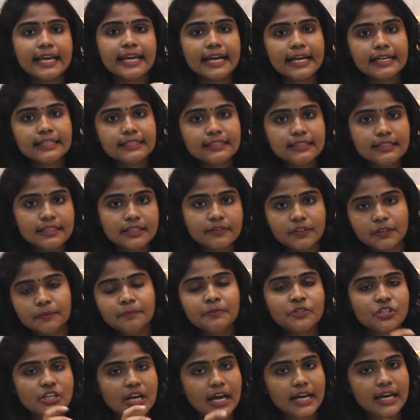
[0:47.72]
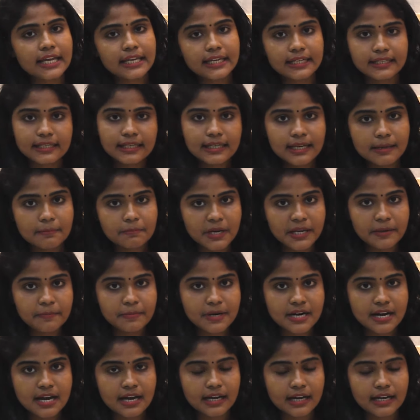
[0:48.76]
ஏர்டெல் நிறுவனம் ட்ராய் கிட்ட கம்ப்ளைண்ட்
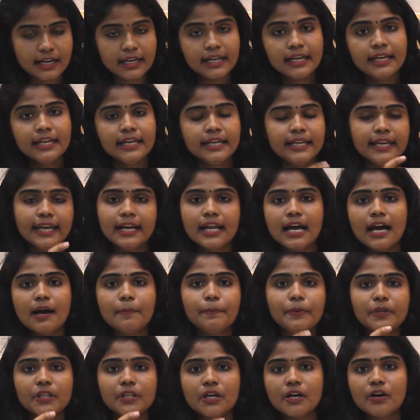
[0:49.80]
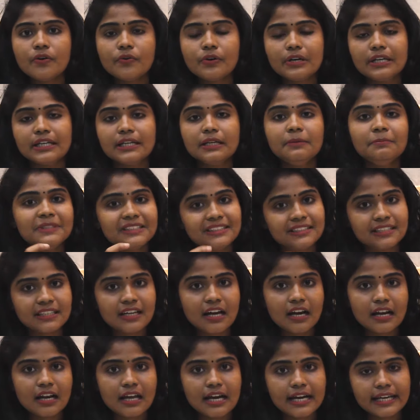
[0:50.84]
பண்ணாங்க ஏன்னா அப்போ தான் அவங்களுக்கு மிஸ்டு
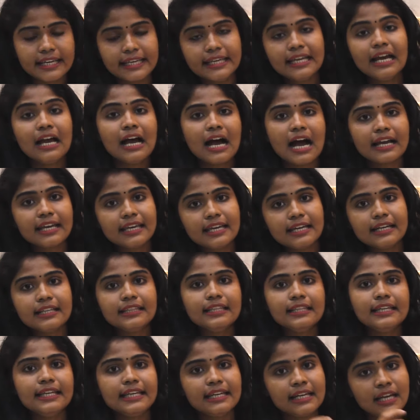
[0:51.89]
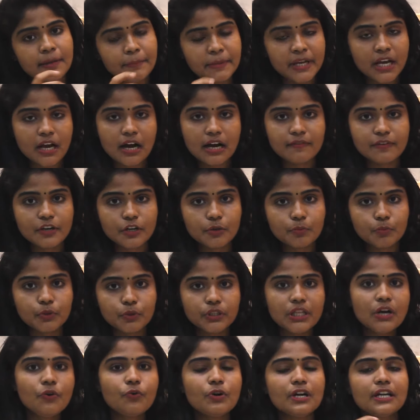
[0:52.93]
கால் ஆகி அங்கேருந்து இன்கமிங் கால்
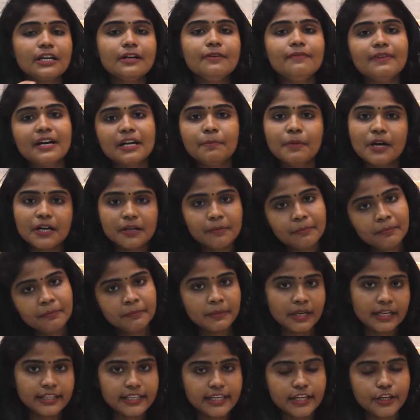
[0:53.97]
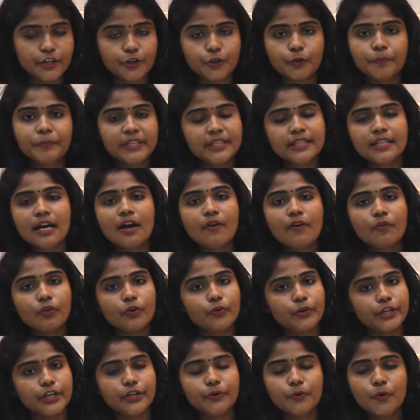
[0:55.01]
வரும்போது அவங்களுக்கு வருமானம் அதிகரிக்கும் இதுதான்
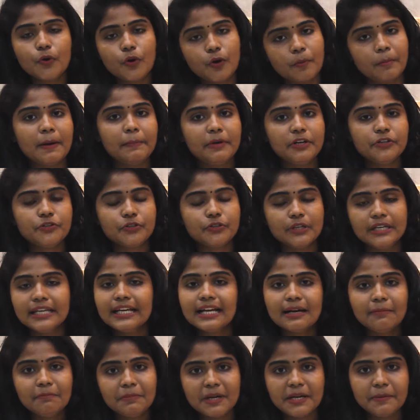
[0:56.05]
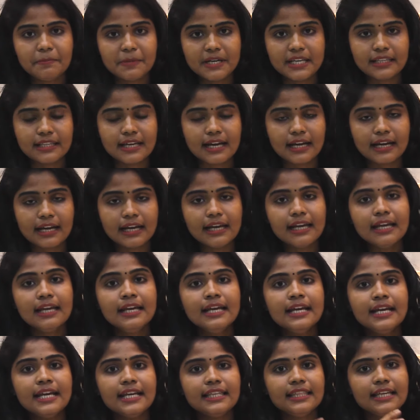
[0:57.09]
அவங்களுடைய நோக்கம் அப்படின்னு சொல்லி கம்ப்ளைண்ட் பண்ணியிருந்தாங்க
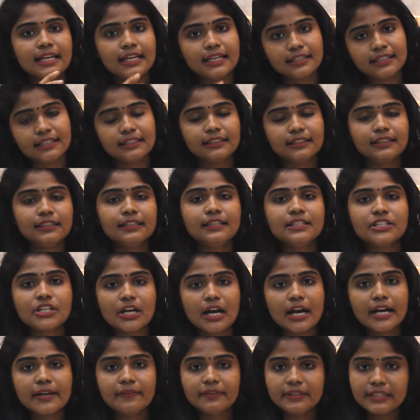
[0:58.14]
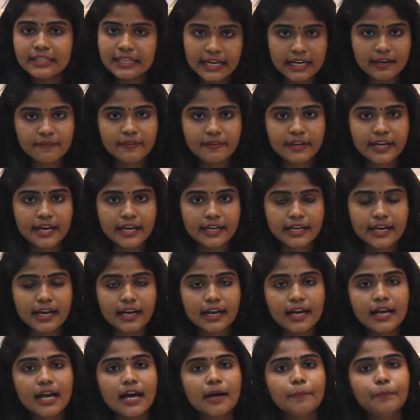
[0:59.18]
இதை எதிர்த்து ட்ராய் வந்து கேள்வி
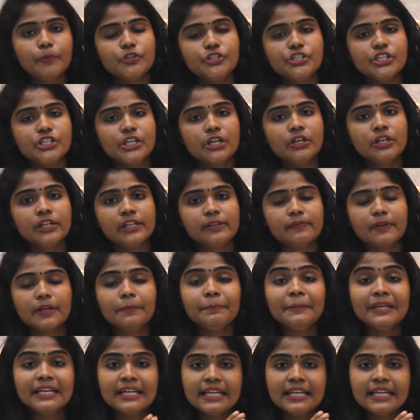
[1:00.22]
கேட்டாங்க அப்போது ஜியோ நிறுவனம்